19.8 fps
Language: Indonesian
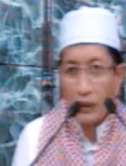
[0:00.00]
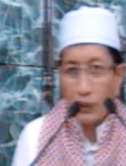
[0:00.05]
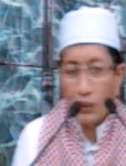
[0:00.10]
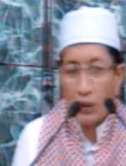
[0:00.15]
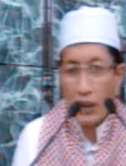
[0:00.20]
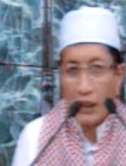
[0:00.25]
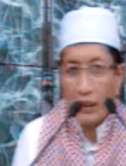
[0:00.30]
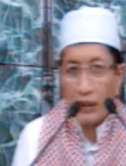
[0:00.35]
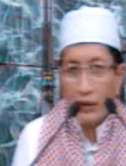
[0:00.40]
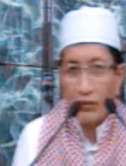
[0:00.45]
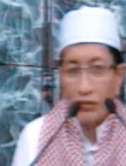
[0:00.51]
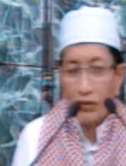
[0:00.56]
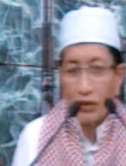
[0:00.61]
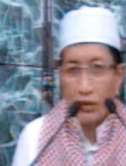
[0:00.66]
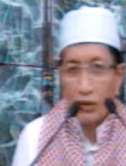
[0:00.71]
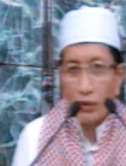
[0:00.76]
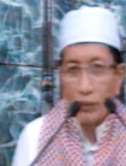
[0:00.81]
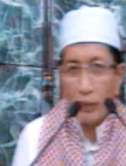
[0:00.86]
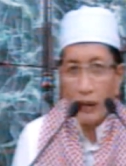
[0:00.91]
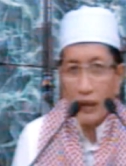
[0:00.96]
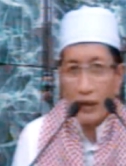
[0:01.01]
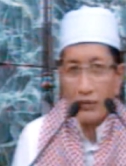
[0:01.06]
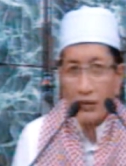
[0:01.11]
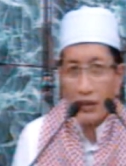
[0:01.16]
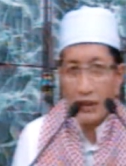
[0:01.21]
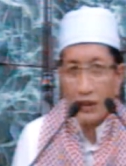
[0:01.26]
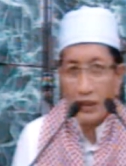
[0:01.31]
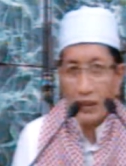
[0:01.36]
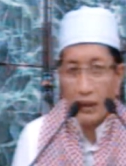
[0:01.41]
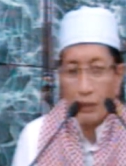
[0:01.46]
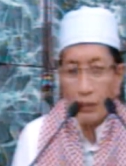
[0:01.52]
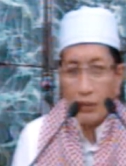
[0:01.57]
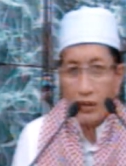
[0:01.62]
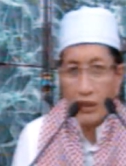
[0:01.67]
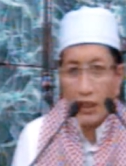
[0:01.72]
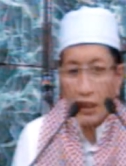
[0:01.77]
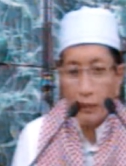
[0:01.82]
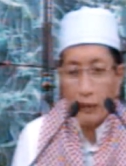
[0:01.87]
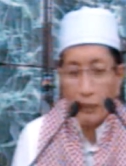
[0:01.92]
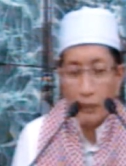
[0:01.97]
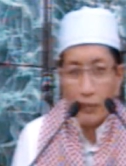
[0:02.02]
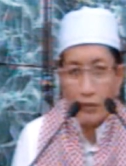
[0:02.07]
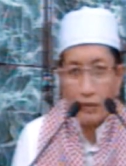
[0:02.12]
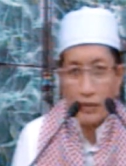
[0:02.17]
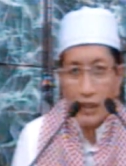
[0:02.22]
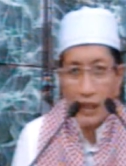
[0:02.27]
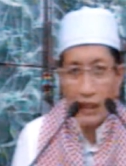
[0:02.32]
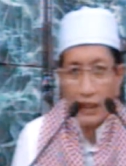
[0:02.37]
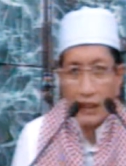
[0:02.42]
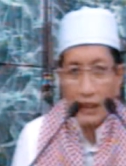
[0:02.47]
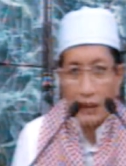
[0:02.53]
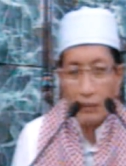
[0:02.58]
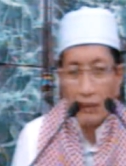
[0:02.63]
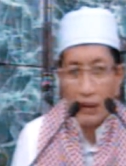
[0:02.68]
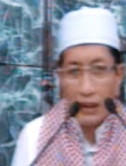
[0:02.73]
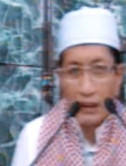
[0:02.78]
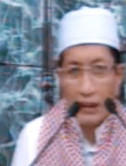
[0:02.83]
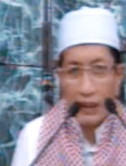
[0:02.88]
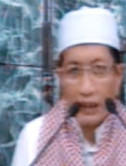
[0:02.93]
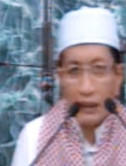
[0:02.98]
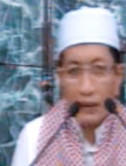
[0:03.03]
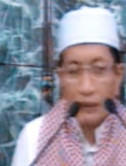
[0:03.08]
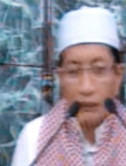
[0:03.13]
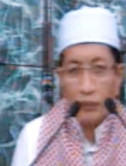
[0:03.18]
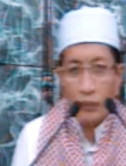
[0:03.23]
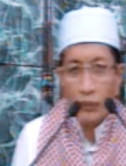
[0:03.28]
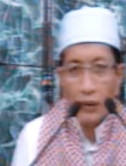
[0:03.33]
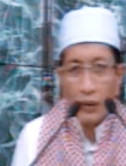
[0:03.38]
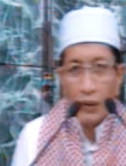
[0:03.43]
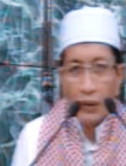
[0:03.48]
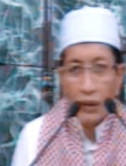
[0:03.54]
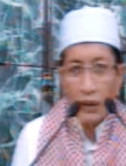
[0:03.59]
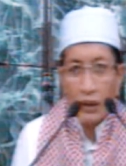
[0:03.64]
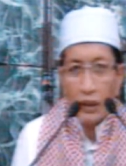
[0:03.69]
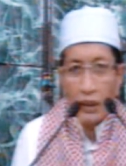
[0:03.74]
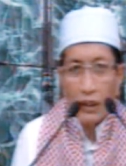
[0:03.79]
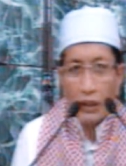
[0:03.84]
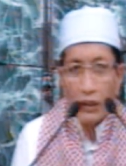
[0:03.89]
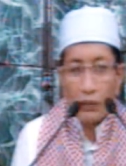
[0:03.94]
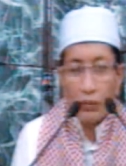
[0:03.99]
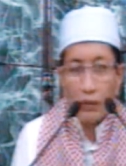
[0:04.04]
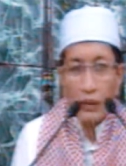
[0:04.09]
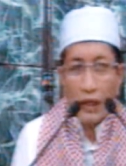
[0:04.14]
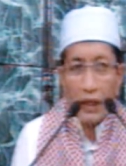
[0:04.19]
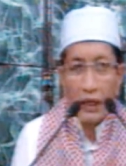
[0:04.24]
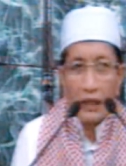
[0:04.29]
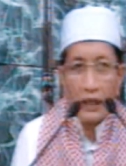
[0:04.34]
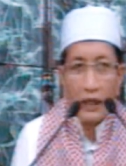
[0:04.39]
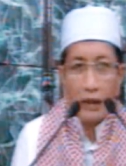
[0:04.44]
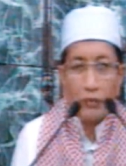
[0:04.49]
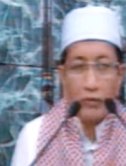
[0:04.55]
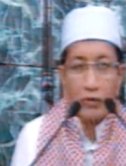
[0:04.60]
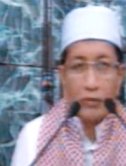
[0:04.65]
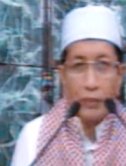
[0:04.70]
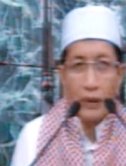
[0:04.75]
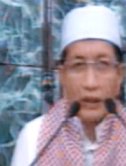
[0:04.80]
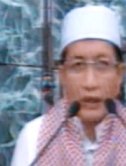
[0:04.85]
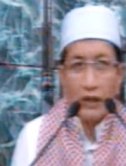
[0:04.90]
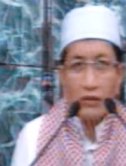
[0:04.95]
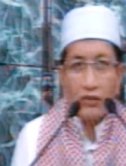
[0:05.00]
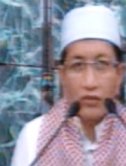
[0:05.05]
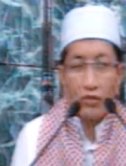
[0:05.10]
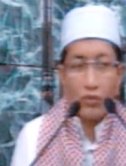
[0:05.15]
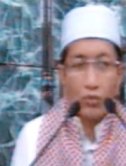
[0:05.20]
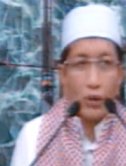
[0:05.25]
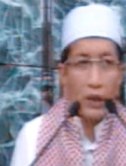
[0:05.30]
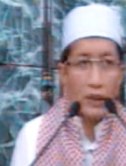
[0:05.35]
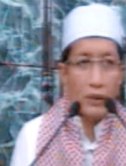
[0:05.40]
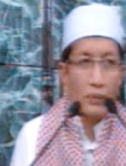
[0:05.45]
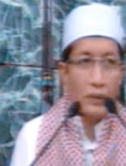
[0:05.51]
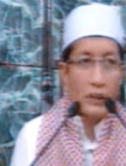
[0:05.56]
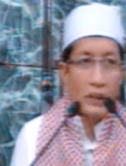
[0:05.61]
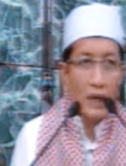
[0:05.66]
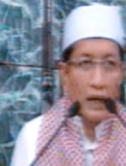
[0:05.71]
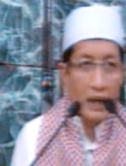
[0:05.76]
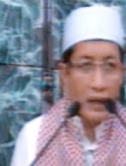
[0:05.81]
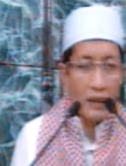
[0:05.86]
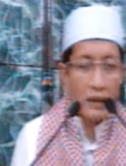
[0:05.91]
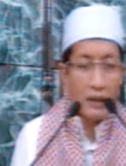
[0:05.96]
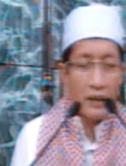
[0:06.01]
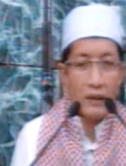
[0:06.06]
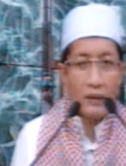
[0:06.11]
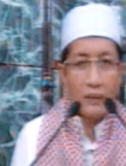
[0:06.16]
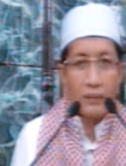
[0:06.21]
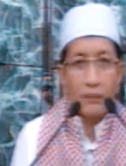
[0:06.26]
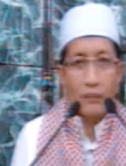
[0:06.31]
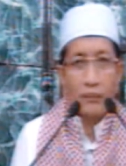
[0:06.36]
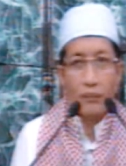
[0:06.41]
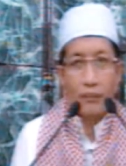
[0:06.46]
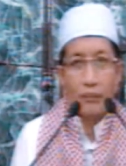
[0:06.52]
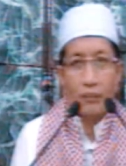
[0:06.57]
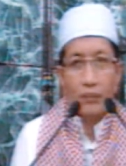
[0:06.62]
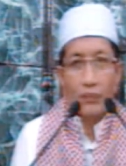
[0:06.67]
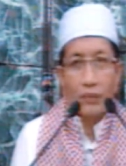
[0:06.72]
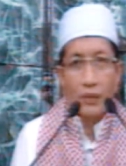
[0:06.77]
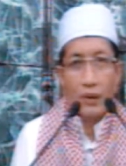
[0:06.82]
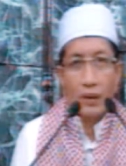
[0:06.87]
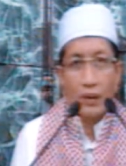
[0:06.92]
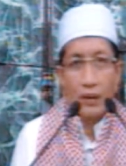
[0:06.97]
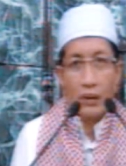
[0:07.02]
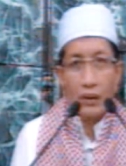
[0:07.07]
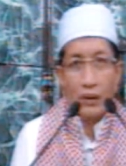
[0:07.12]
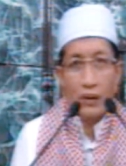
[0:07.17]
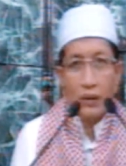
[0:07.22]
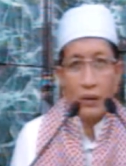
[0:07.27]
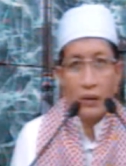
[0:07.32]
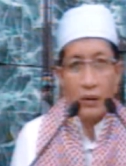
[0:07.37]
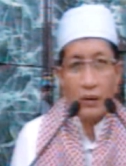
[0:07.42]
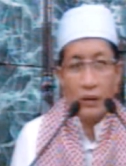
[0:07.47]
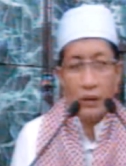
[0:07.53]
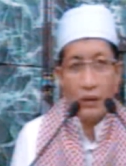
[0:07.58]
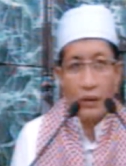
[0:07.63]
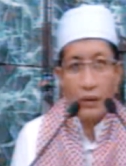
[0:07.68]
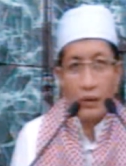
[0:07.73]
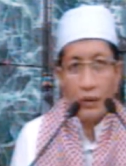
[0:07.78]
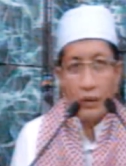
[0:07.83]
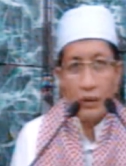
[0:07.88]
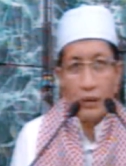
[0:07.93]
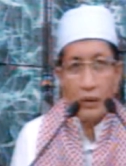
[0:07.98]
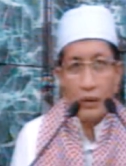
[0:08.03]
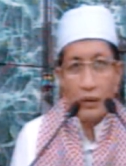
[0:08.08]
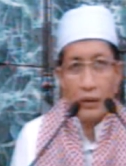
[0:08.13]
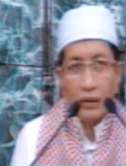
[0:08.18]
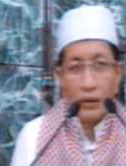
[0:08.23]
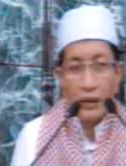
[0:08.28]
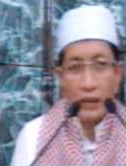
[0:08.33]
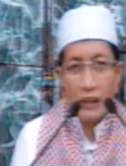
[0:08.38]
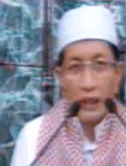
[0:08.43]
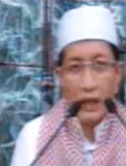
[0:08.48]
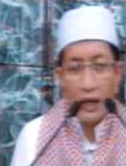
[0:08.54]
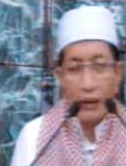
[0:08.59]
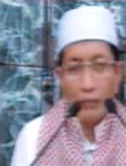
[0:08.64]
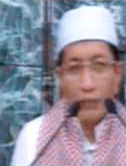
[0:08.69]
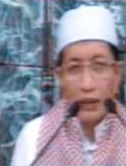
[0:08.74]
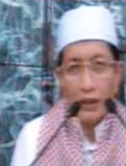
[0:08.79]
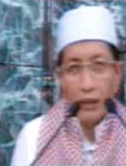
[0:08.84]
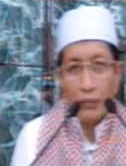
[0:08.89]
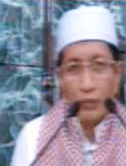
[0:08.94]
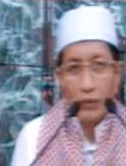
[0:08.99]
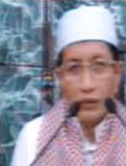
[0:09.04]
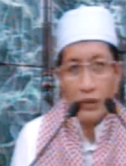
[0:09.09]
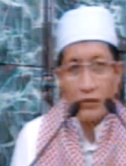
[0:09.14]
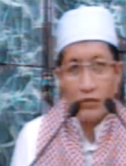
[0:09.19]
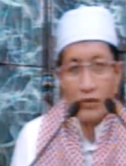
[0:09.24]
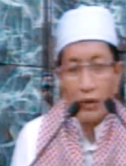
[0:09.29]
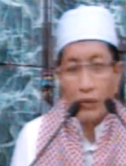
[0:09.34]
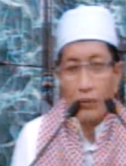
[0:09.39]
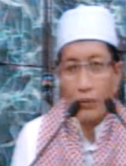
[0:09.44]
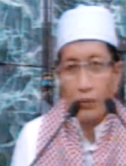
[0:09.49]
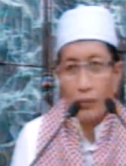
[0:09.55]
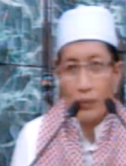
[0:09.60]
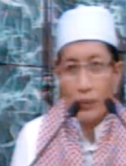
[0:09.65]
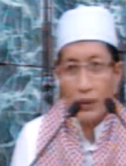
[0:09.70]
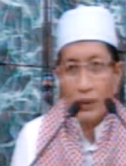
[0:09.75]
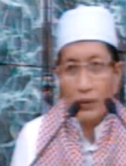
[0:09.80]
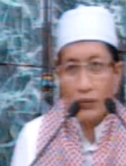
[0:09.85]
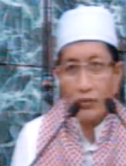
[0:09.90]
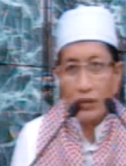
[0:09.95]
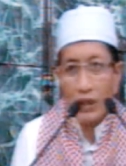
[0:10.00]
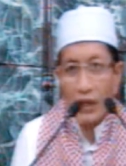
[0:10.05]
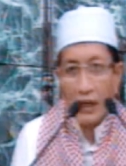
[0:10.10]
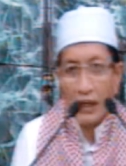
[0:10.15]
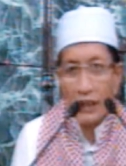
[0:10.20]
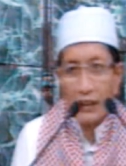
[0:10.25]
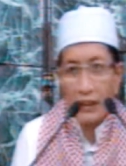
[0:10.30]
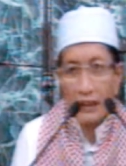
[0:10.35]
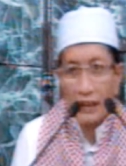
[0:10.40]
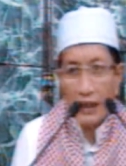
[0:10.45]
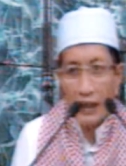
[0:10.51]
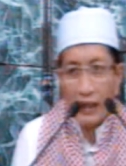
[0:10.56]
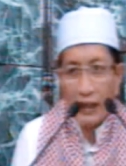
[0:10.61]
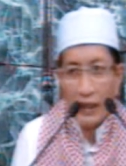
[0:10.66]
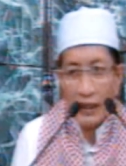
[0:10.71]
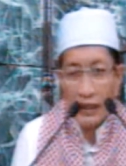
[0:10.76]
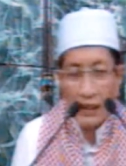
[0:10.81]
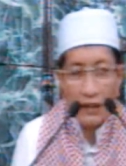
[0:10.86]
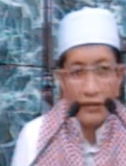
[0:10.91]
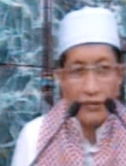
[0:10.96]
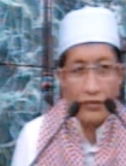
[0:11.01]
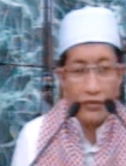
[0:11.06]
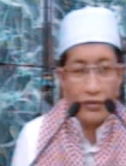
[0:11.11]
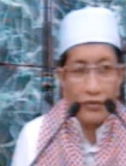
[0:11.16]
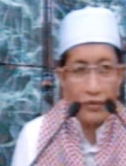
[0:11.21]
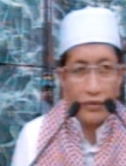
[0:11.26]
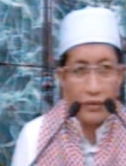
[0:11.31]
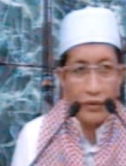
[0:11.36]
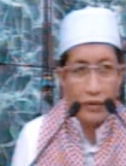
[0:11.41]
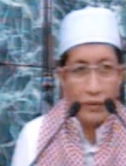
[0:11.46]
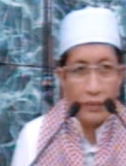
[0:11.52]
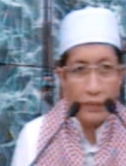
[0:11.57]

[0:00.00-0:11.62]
Tuhan di situ pada saat kita mencapai puncak kenikmatan, itu dianggap sebagai sesuatu yang uh, di dalam ilmu tasawuf itu sangat tidak etis.